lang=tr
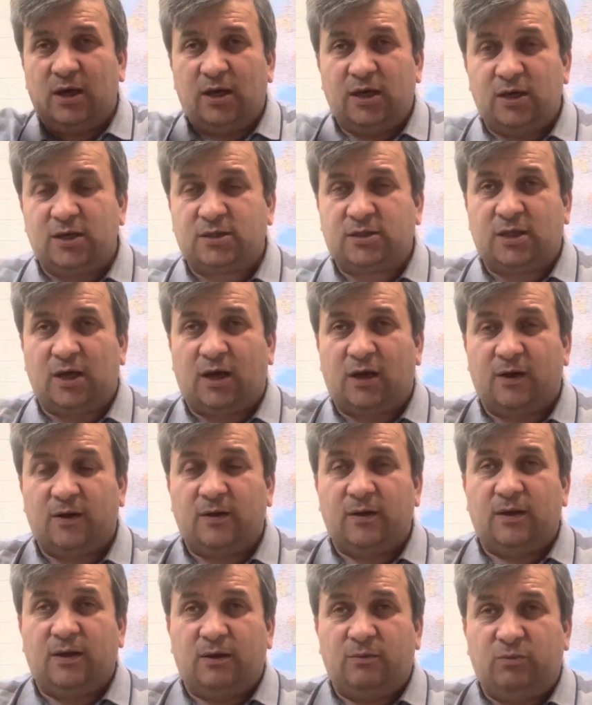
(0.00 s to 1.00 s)
İşte
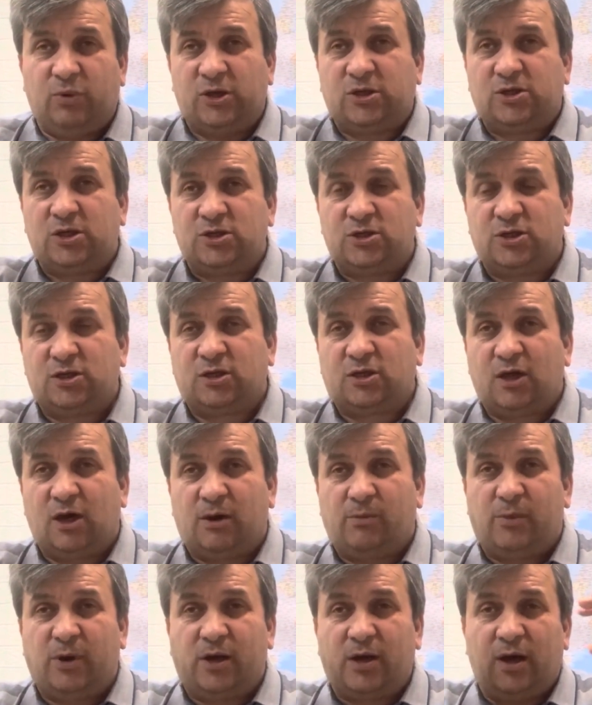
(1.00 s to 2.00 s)
beşinci
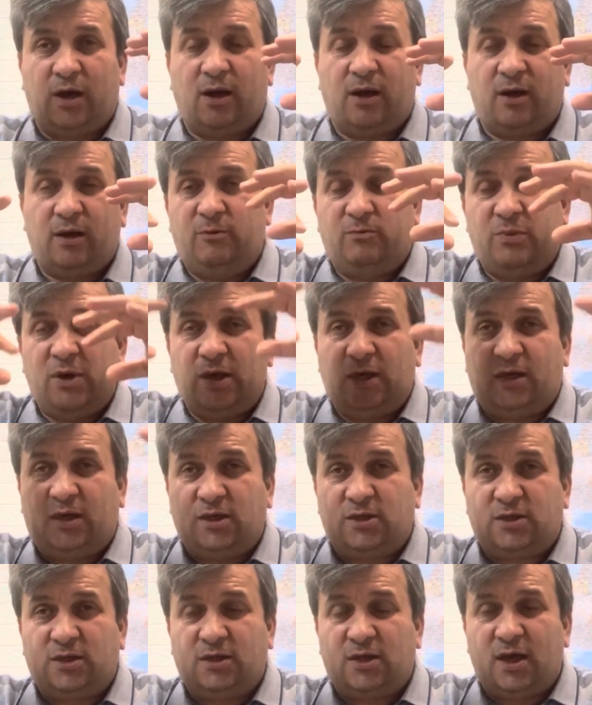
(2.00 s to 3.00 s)
tabaka 1000
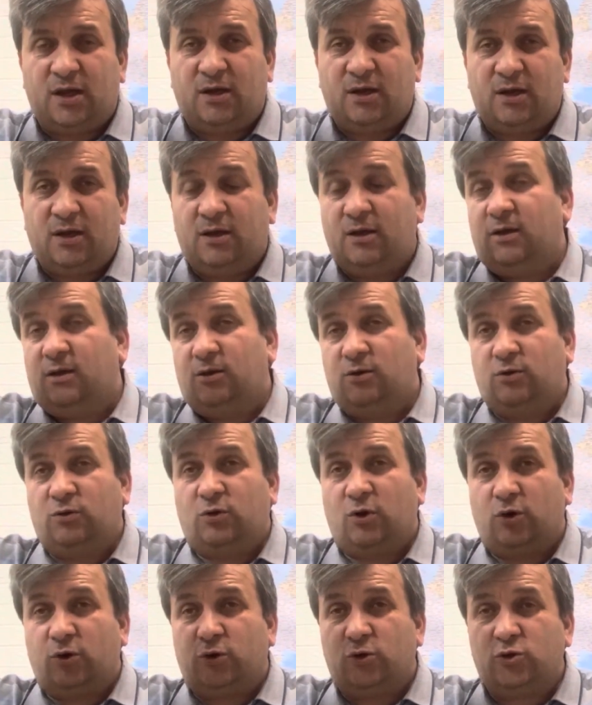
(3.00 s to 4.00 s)
kişiden.
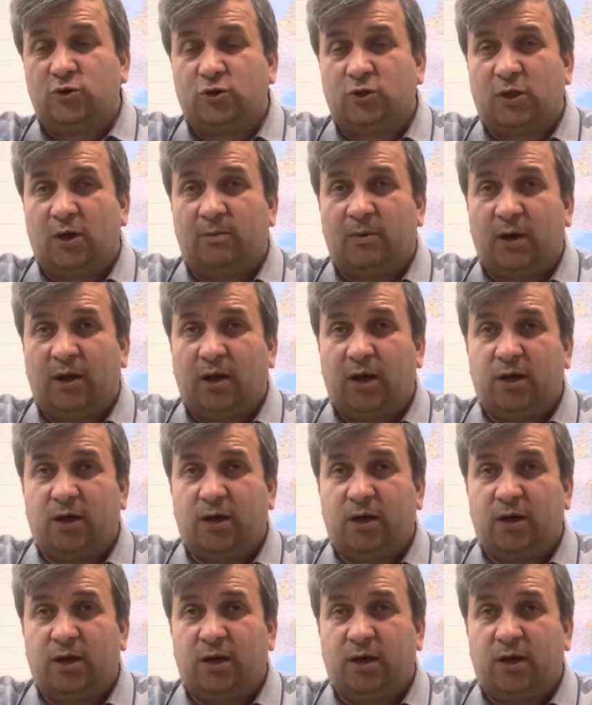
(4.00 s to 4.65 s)
Dördüncü tabaka